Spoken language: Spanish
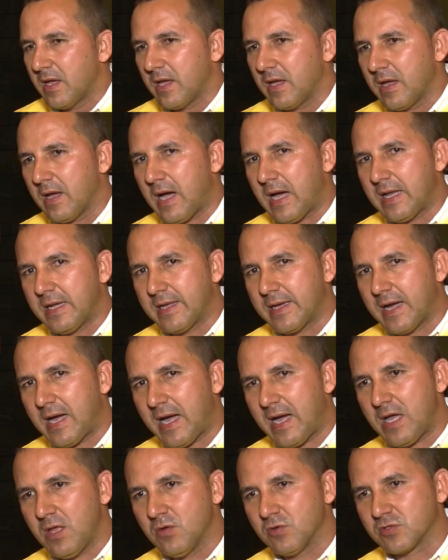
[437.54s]
eh,
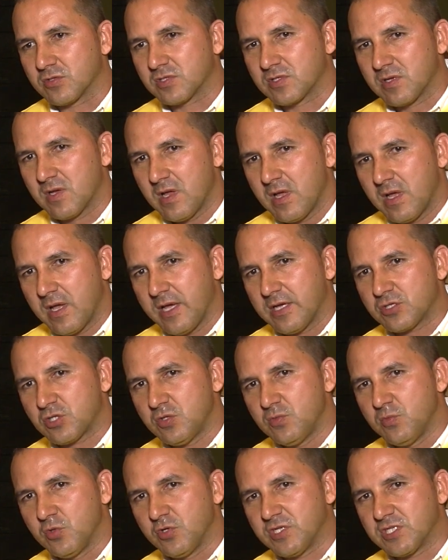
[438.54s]
alejados,
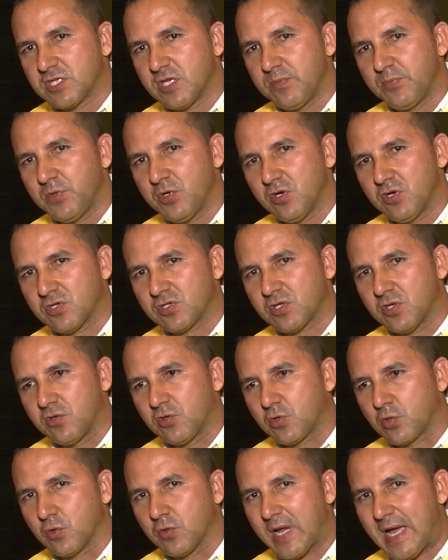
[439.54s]
esos municipios
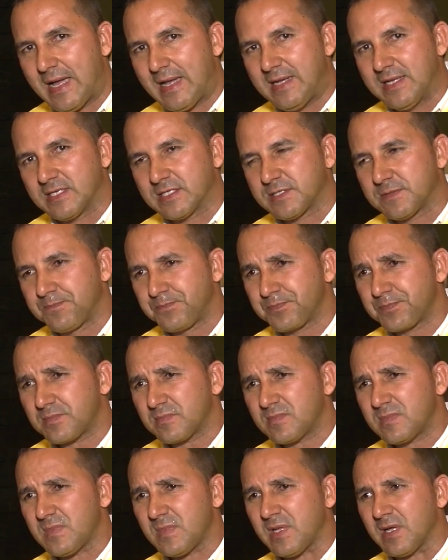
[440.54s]
rurales
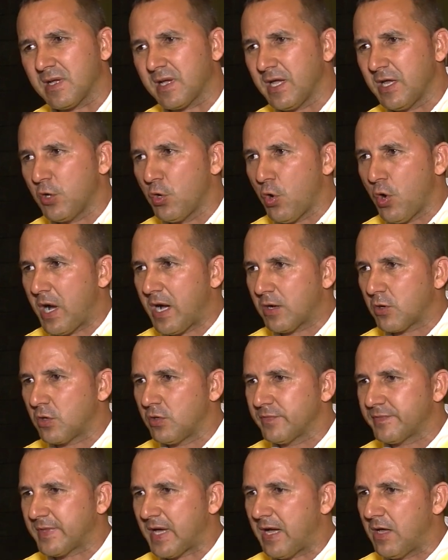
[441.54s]
que no han
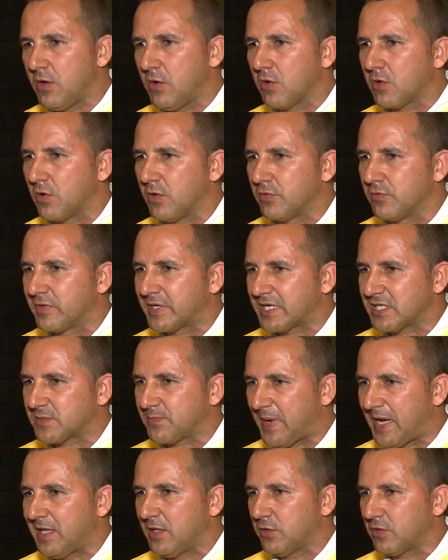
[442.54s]
contado con un
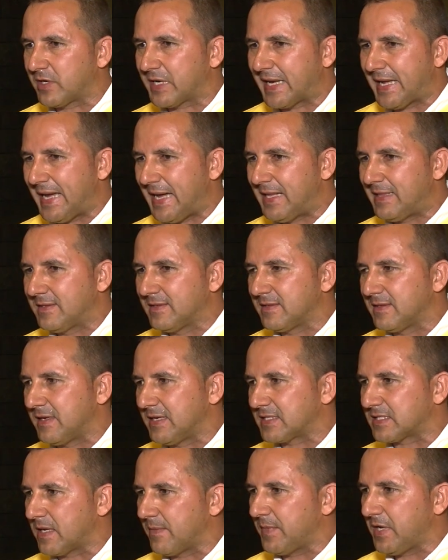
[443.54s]
respaldo real desde
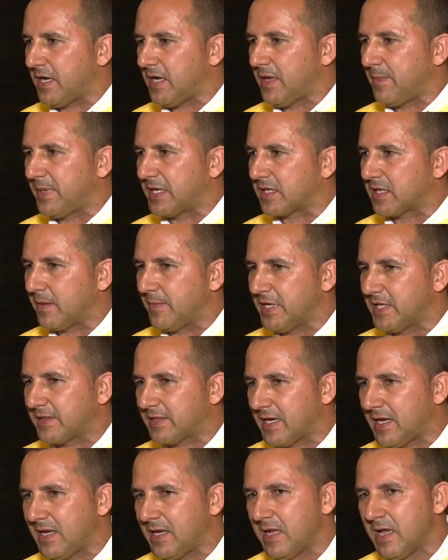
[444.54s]
la Asamblea
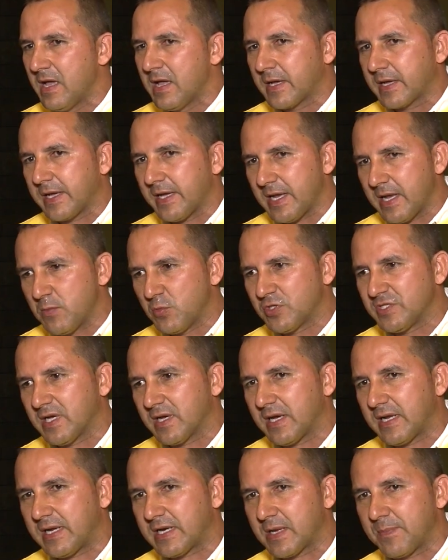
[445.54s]
Departamental. Queremos
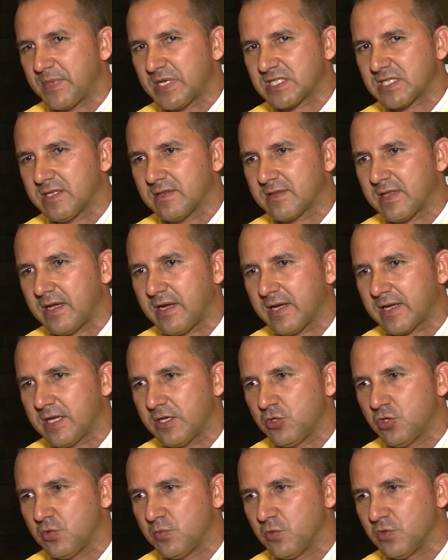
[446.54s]
llegar a representar a
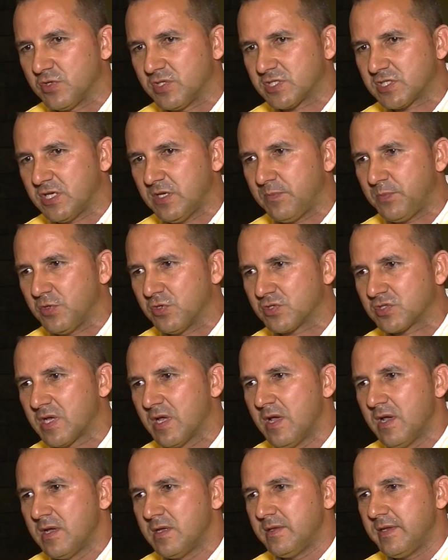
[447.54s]
aquellos municipios,
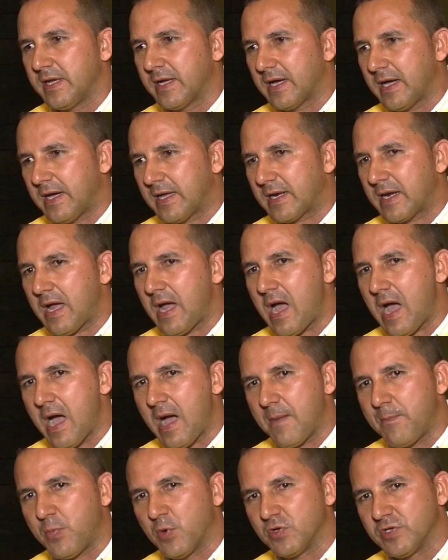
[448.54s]
llegar
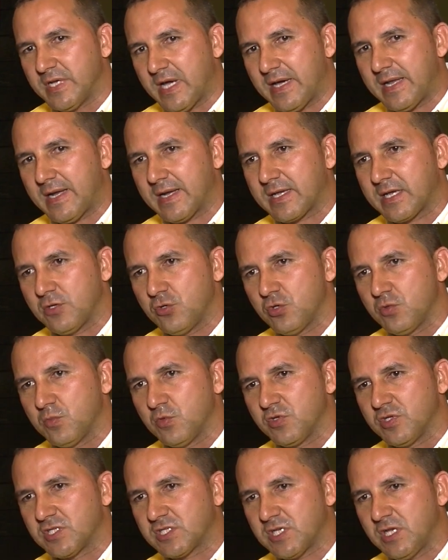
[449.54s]
a apoyar a aquellos
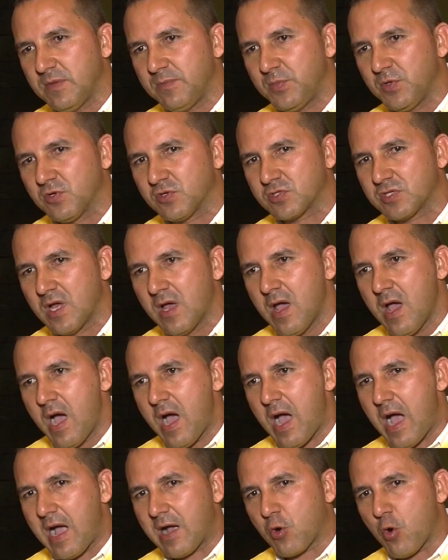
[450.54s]
municipios,
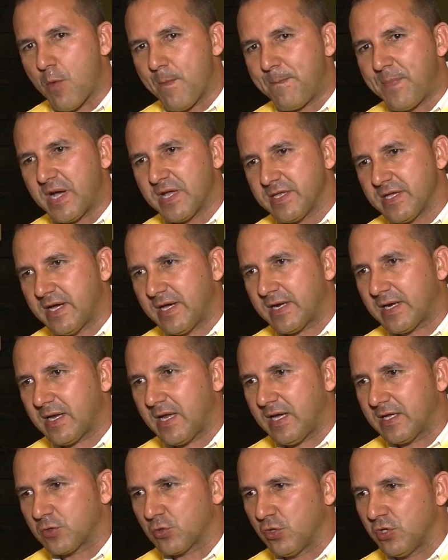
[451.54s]
acompañar
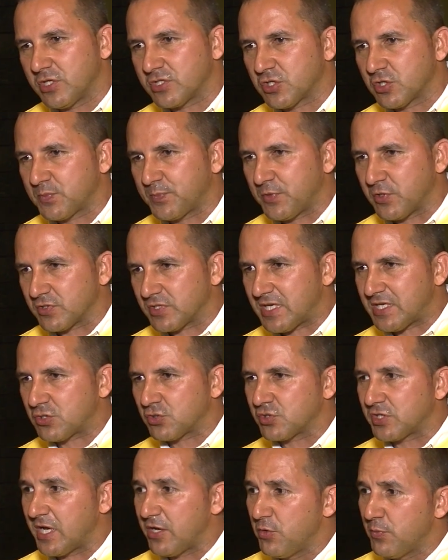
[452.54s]
a todos estos
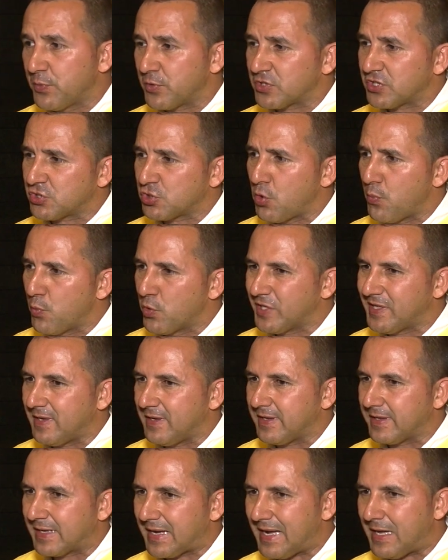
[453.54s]
procesos. Y hay un proceso muy
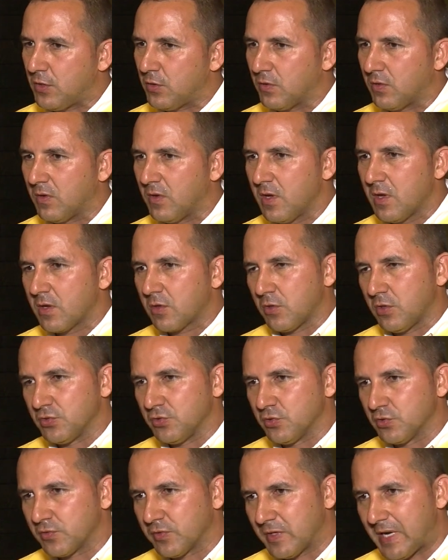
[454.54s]
delicado,
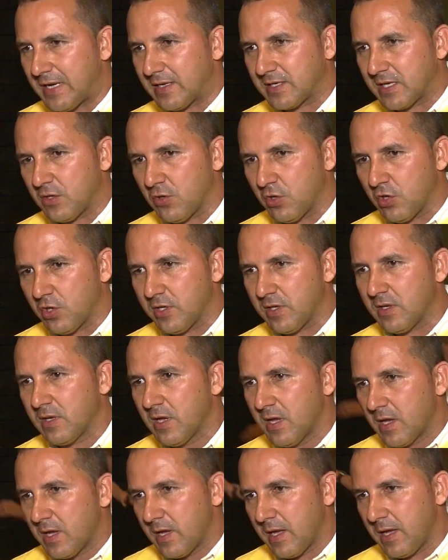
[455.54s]
coyuntural, que hoy
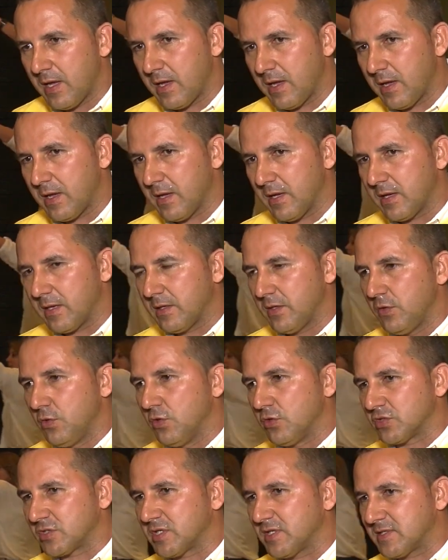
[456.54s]
eh,
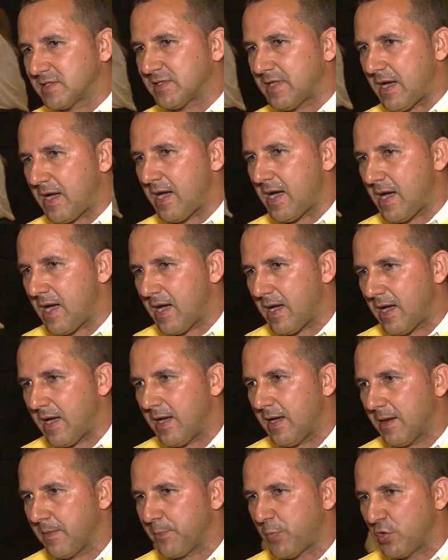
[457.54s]
nos
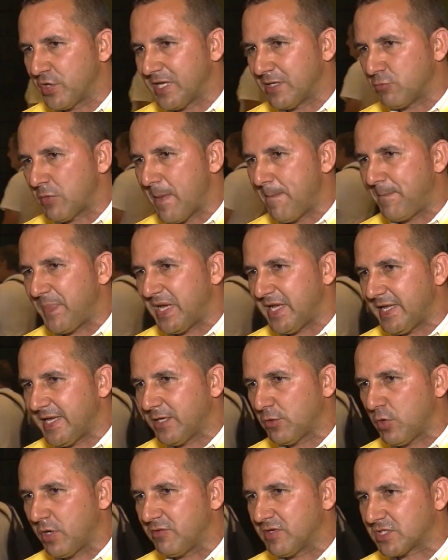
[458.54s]
está poniendo en
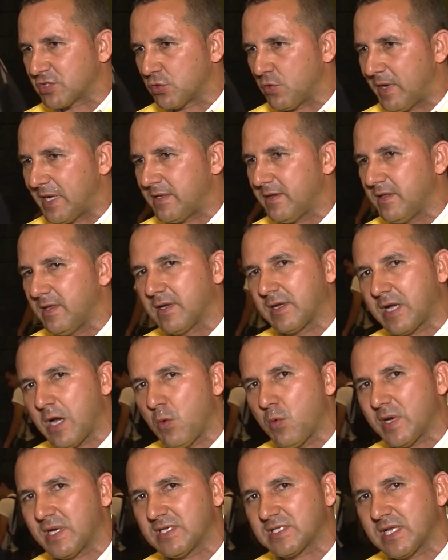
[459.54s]
peligro a nuestro Valle del
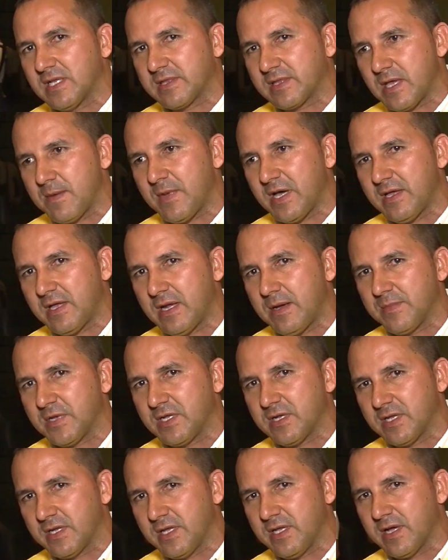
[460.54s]
Cauca, es el tema de la
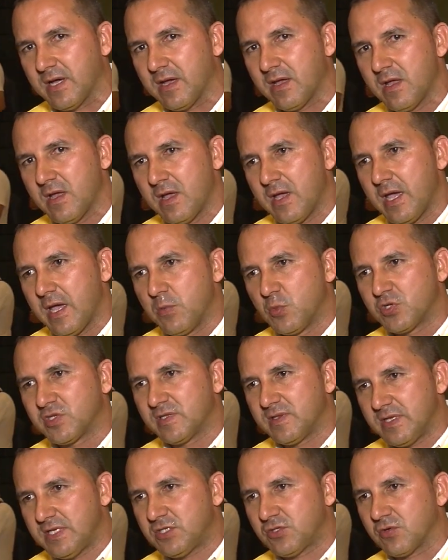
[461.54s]
minería.
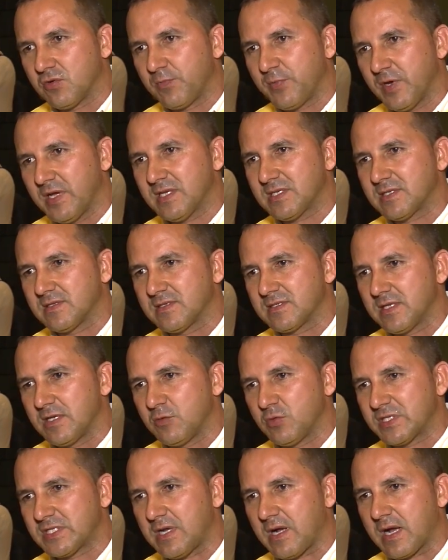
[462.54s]
Hemos dicho pues desde
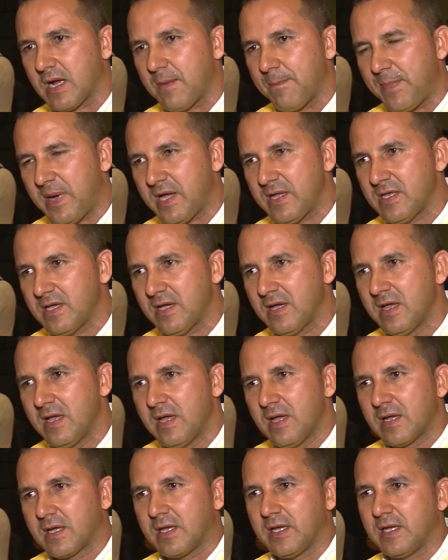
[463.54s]
nuestra campaña
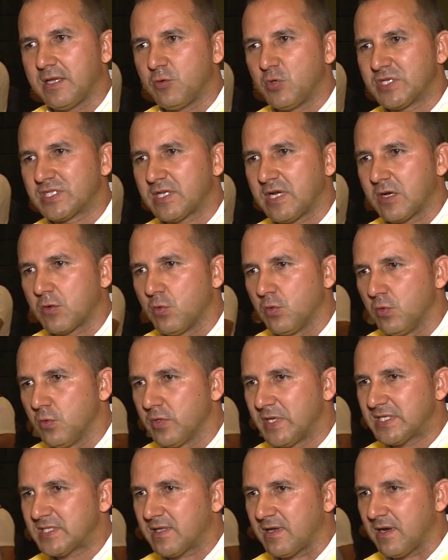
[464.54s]
que nuestra
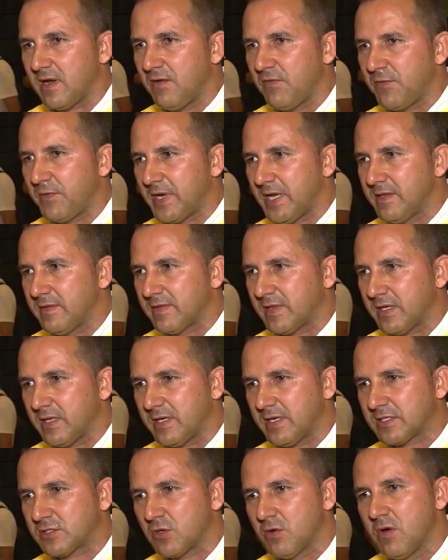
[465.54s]
cultura estará al frente
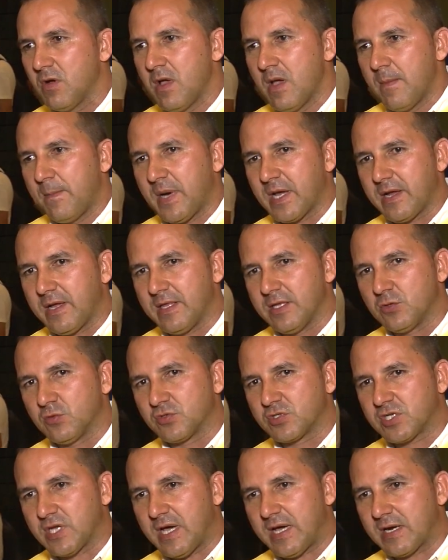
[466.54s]
de eso para
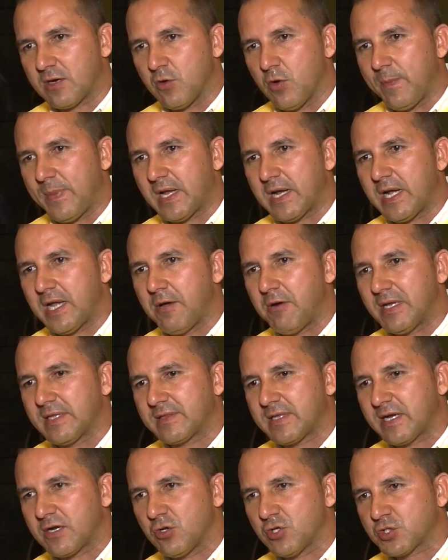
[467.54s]
denunciarlo, para
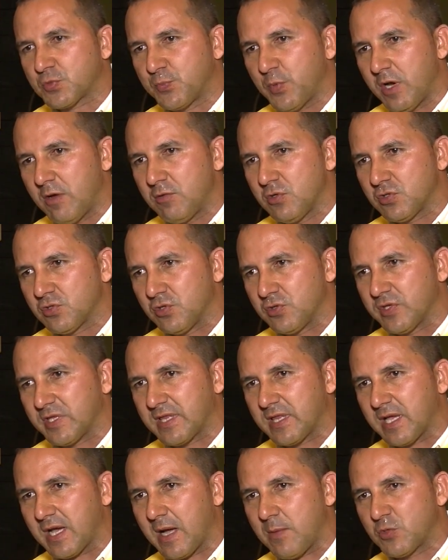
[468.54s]
levantar los pueblos donde
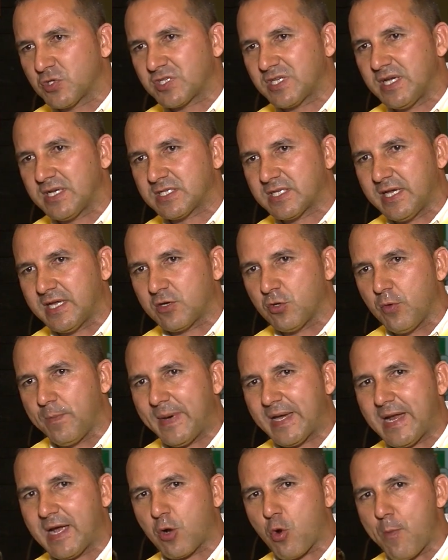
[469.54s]
tengamos que hacerlo,
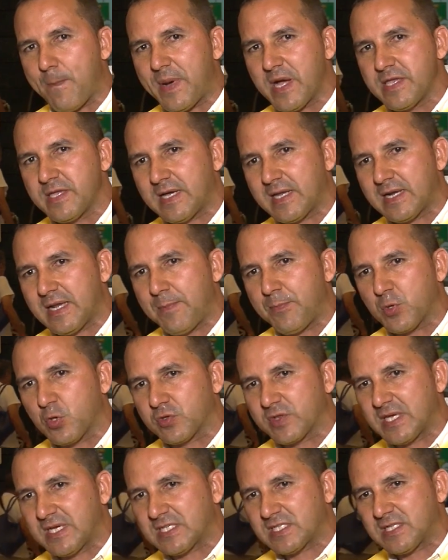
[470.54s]
para acompañar la
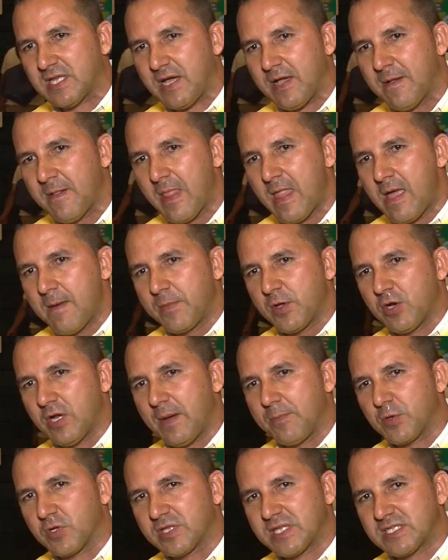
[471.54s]
protesta pero
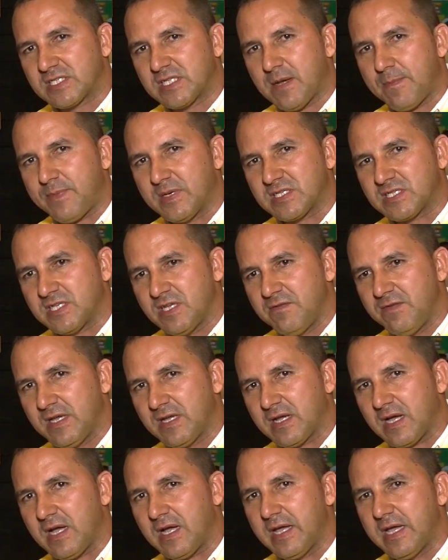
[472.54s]
la protesta
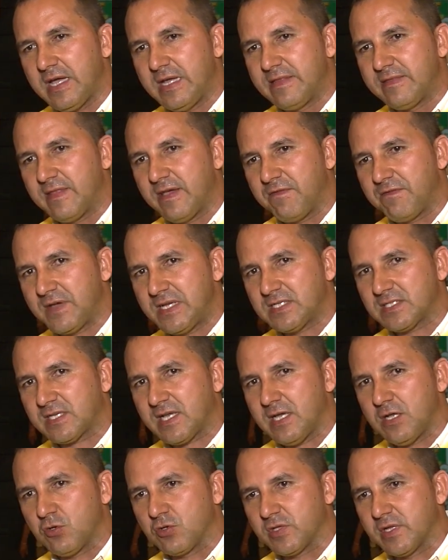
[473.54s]
pacífica en
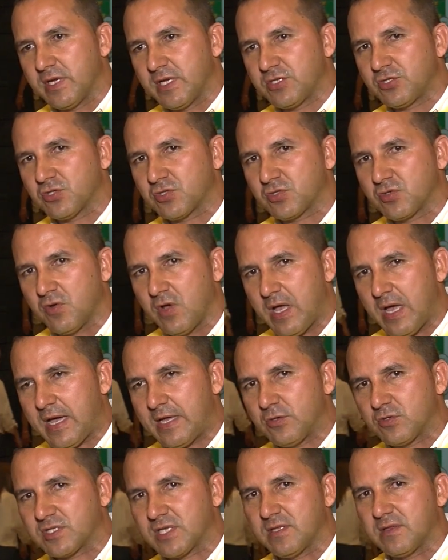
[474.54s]
defensa de los derechos
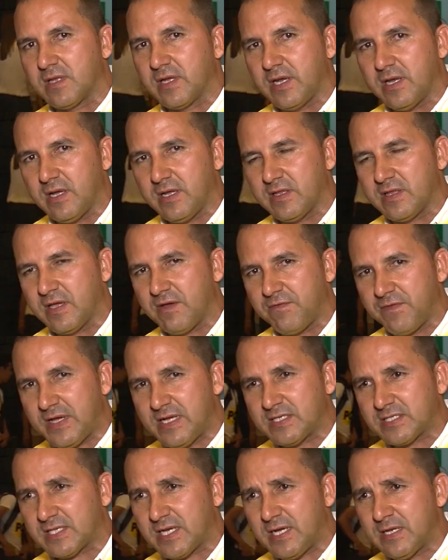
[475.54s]
ciudadanos, en,
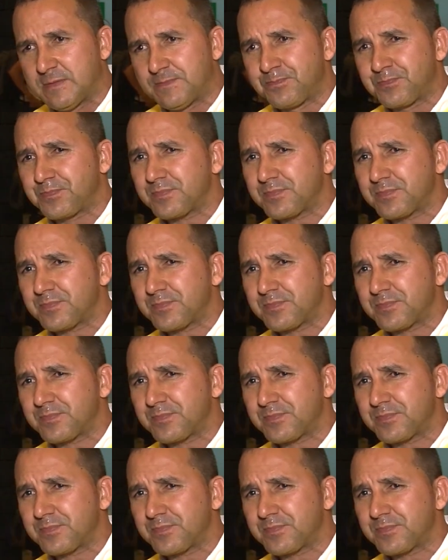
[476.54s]
defensa